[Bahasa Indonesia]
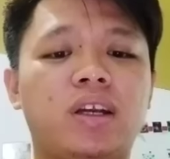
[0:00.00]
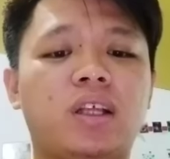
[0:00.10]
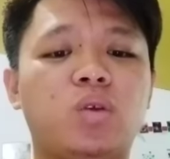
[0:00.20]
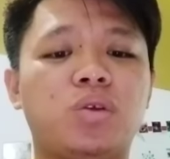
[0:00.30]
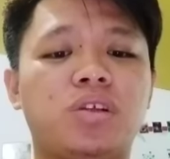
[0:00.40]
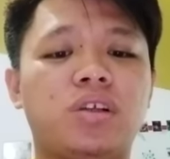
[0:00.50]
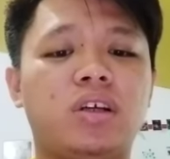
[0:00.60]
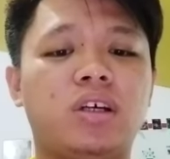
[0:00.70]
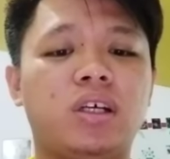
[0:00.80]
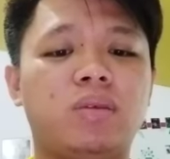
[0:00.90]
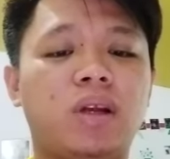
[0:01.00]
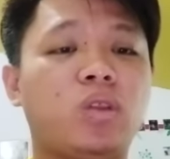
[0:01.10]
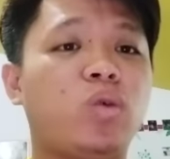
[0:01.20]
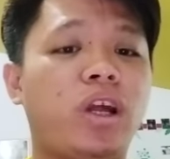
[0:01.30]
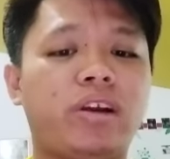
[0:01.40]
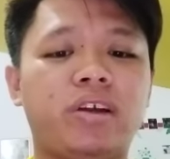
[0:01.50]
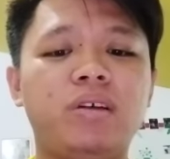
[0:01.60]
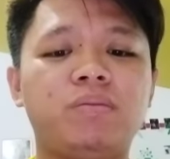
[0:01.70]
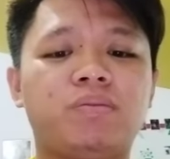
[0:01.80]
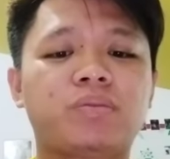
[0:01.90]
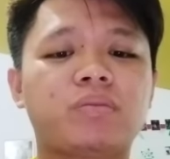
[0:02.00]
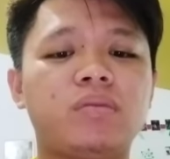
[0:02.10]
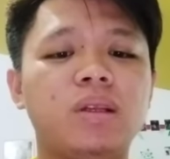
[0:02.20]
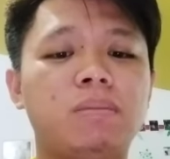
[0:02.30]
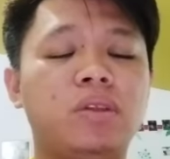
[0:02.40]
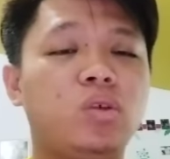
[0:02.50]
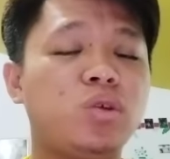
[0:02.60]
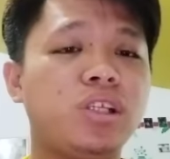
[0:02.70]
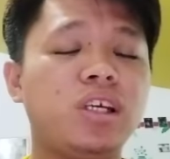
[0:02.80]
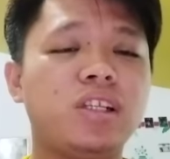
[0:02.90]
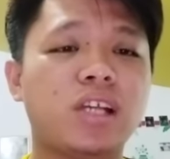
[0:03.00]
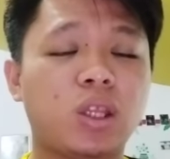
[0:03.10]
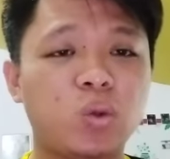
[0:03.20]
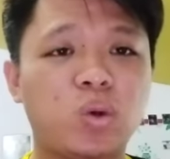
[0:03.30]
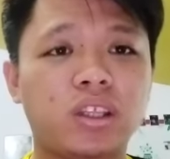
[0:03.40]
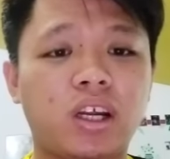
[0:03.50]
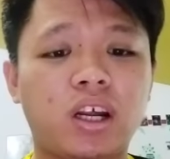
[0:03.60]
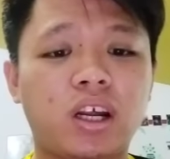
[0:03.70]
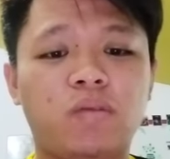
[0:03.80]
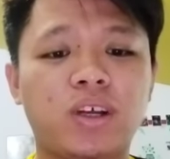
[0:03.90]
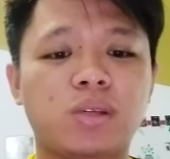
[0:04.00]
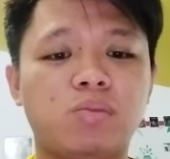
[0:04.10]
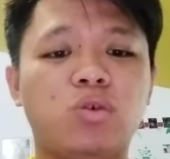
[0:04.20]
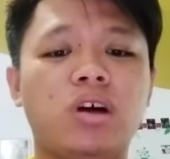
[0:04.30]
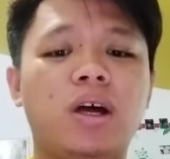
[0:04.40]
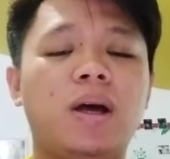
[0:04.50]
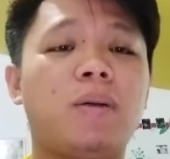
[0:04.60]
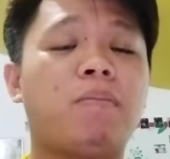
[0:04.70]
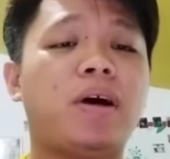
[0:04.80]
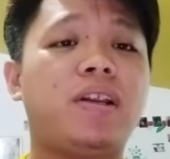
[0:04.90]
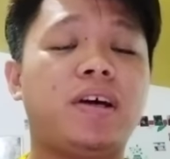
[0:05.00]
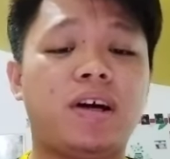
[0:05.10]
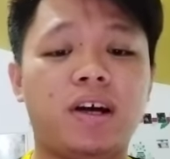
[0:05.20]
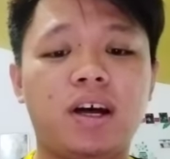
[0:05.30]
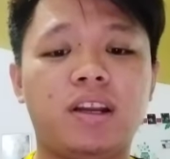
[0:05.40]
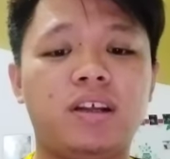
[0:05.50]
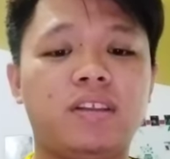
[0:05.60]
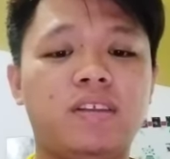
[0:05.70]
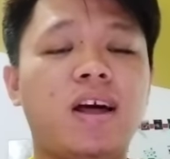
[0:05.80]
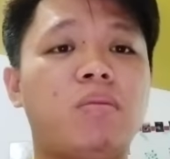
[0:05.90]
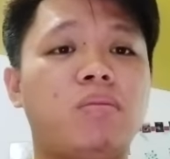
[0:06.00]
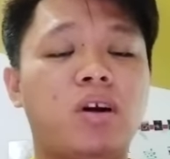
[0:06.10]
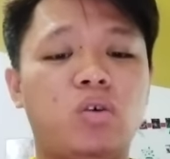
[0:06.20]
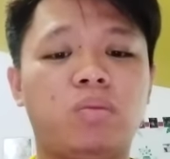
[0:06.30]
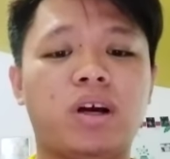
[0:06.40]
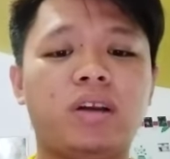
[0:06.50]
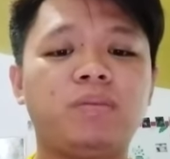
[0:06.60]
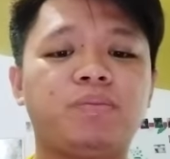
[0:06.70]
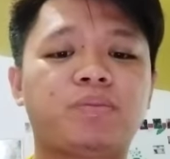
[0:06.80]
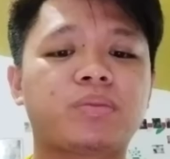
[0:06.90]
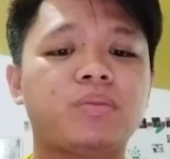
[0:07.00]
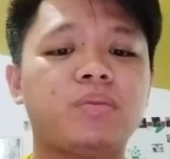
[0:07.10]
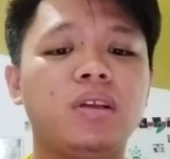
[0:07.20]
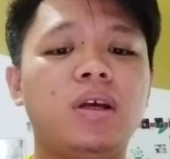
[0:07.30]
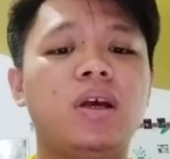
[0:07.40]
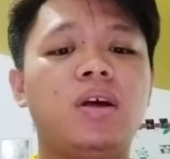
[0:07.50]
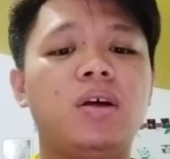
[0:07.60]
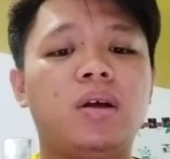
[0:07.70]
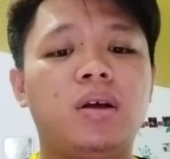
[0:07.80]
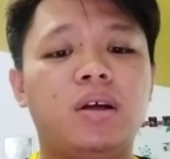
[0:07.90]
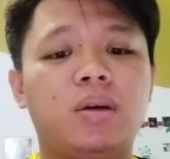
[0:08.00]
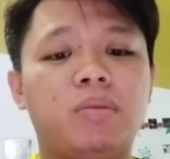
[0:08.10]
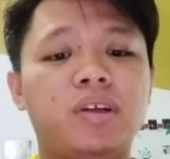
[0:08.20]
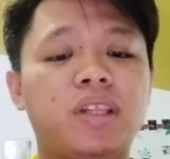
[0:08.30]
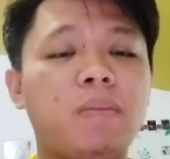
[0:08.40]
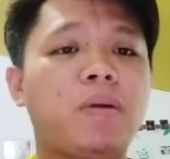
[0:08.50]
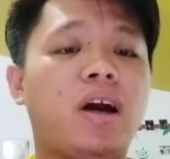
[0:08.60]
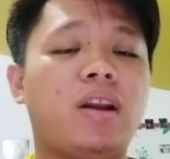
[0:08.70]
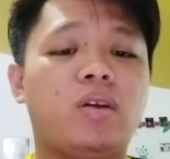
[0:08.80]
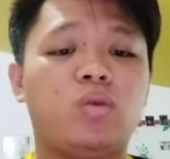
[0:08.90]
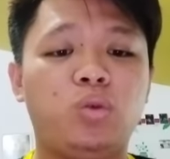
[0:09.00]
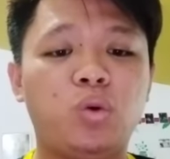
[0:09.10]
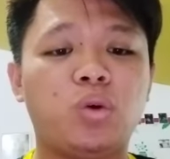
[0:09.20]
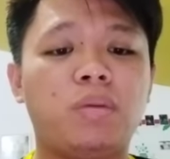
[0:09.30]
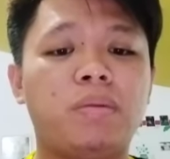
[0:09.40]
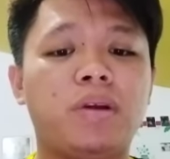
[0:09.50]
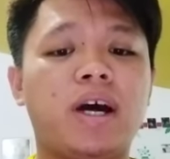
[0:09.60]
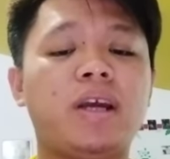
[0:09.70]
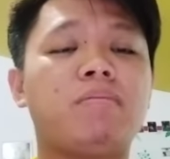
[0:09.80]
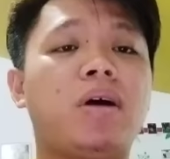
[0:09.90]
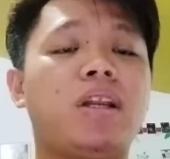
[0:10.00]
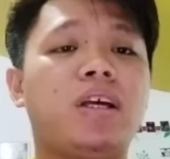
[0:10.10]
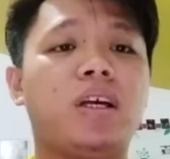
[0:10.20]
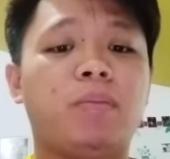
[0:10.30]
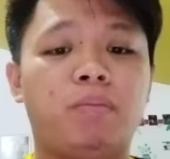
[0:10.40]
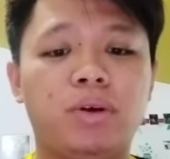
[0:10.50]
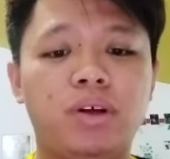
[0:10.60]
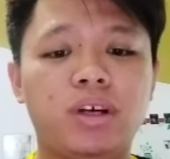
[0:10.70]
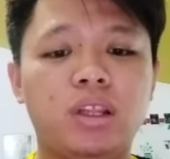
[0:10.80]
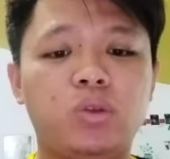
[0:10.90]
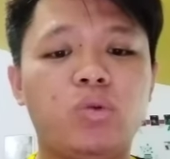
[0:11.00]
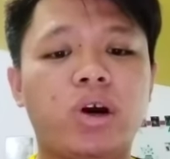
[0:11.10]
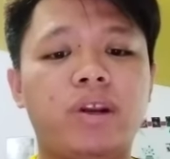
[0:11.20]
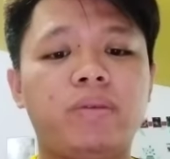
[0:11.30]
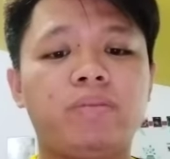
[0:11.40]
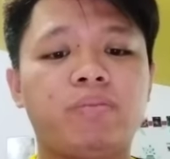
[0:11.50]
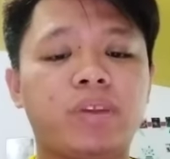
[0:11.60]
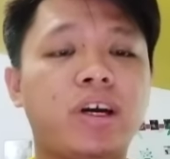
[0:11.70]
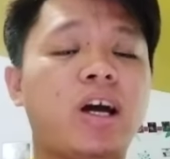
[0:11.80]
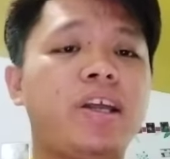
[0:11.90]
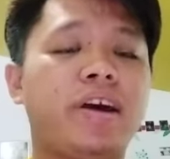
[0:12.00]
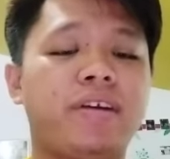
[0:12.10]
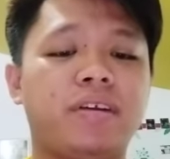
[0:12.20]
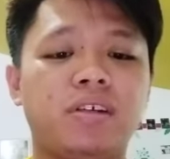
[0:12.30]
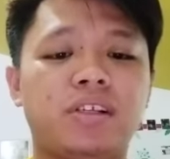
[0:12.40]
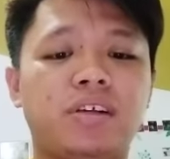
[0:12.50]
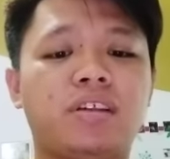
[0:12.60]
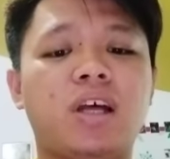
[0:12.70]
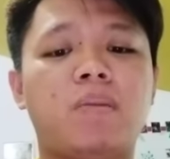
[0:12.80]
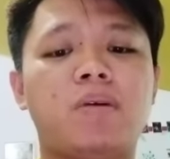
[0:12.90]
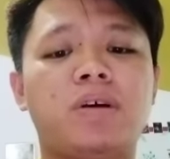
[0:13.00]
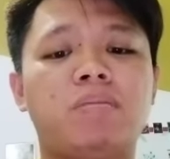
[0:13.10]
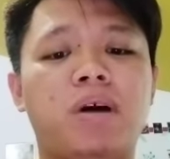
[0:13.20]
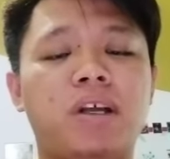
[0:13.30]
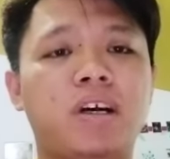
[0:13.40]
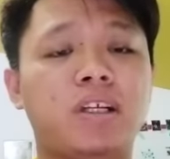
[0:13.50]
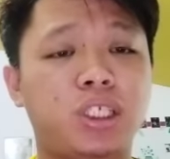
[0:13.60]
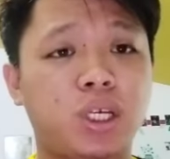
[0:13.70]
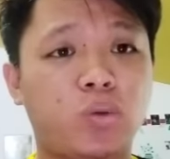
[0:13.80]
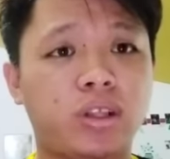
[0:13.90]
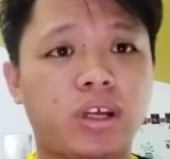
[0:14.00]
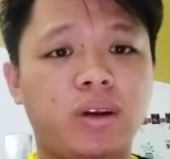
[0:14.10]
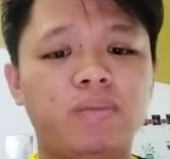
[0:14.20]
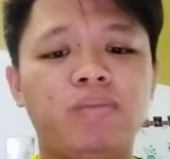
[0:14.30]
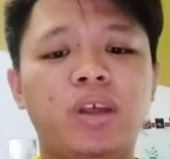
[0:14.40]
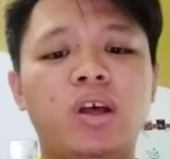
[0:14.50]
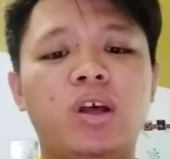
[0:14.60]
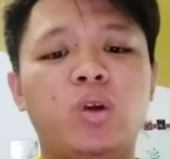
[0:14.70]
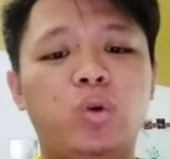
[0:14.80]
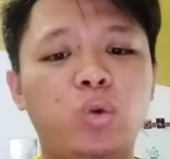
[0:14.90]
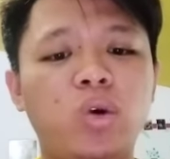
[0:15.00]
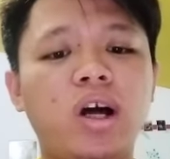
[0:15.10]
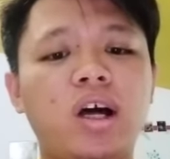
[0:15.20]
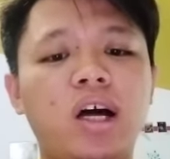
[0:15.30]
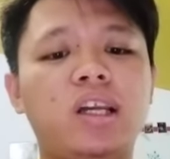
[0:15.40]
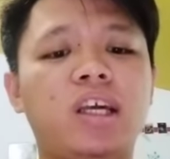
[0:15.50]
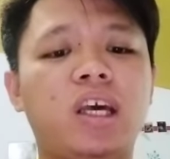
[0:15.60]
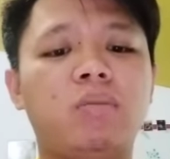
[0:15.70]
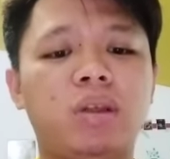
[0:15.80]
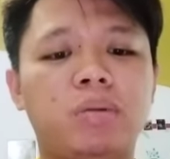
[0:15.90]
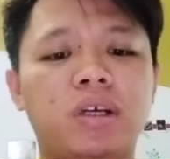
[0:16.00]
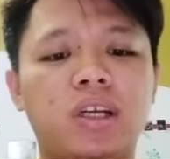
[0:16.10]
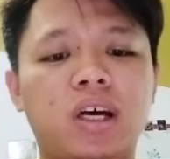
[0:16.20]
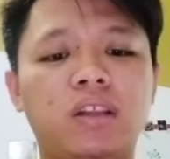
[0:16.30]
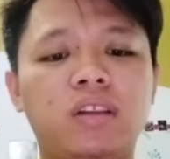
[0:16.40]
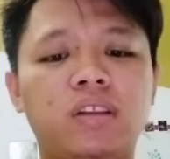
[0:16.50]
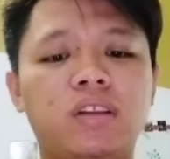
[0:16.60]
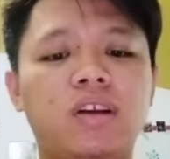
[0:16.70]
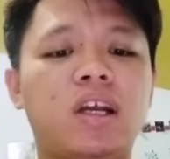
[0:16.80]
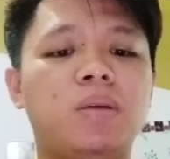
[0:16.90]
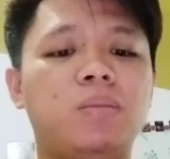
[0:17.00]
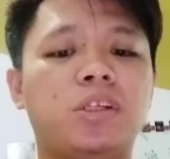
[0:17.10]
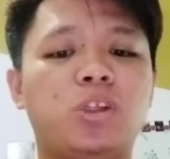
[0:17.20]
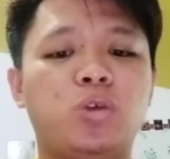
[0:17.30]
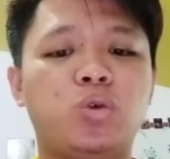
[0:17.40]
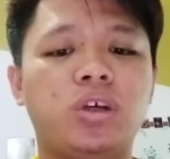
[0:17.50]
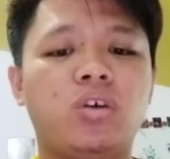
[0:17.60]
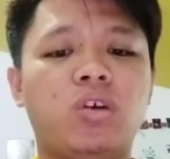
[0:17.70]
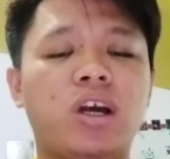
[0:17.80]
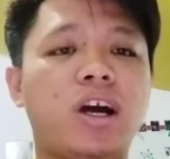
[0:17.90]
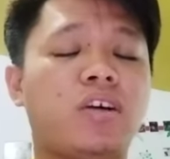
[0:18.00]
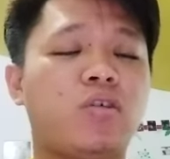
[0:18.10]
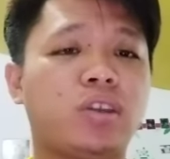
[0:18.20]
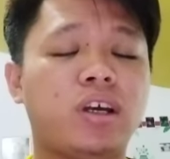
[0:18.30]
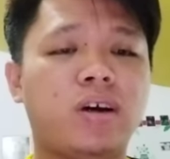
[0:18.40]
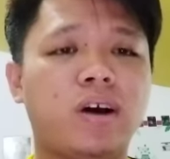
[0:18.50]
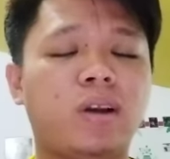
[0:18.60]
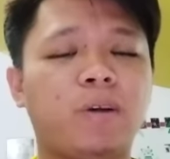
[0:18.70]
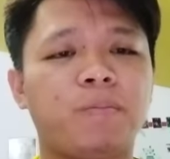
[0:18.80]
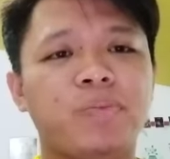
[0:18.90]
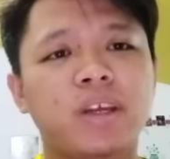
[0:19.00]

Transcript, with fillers: Datuk uh, Datuk Leri menerusi satu hantaran di Facebook pada Ahad telah memaklumkan eh, menetapkan untuk menarik balik penggantungan keahlian serta mengembalikan jawatan dua ahli EMT berkenaan telah dipersetujui oleh anggota yang hadir.